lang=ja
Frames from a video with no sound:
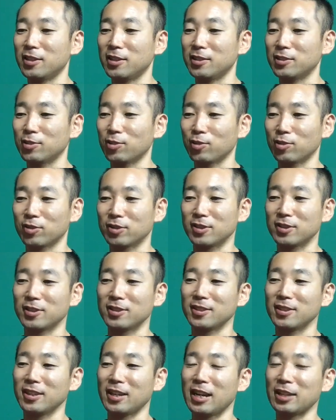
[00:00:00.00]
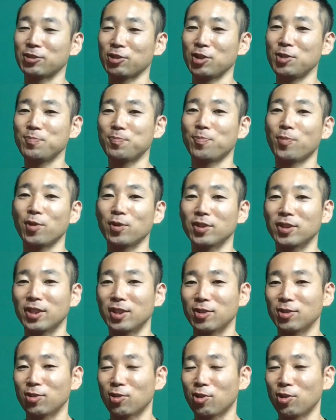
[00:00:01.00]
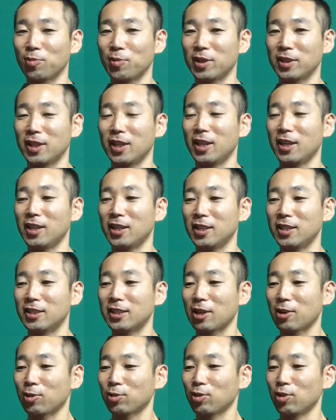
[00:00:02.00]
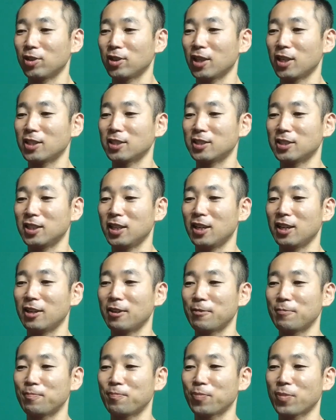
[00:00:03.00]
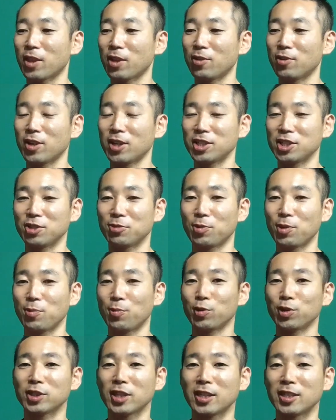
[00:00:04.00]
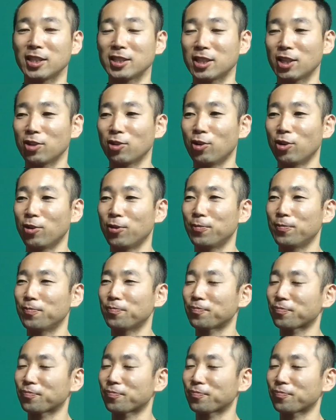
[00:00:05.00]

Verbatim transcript: そうあと1本っていうところまで行ったことに対して悔しい思いもしたんですけど